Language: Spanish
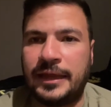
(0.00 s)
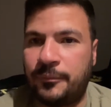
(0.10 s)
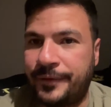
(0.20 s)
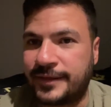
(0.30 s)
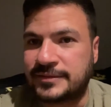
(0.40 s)

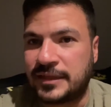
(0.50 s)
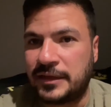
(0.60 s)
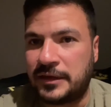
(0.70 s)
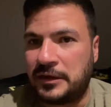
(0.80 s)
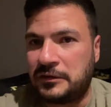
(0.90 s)
esperanza
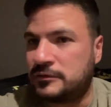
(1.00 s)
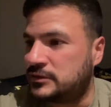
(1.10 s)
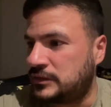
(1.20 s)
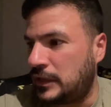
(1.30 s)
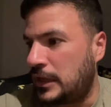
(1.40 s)
de que
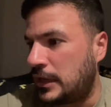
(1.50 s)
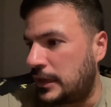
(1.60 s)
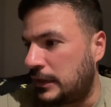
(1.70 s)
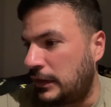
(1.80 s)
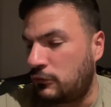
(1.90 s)
sea
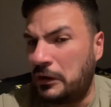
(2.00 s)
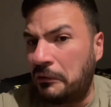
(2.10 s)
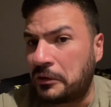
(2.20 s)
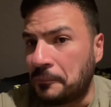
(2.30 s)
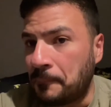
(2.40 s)
algo
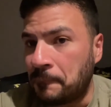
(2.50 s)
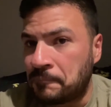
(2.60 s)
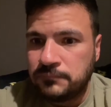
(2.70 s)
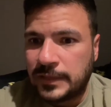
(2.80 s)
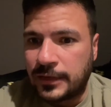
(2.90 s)
leve,
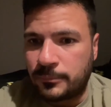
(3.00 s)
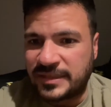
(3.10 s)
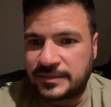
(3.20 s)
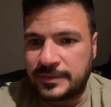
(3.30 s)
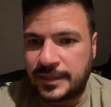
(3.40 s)
que no
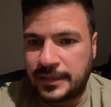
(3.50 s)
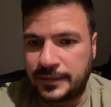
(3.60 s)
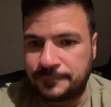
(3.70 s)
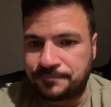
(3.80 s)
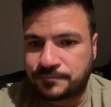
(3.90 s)
pase más de,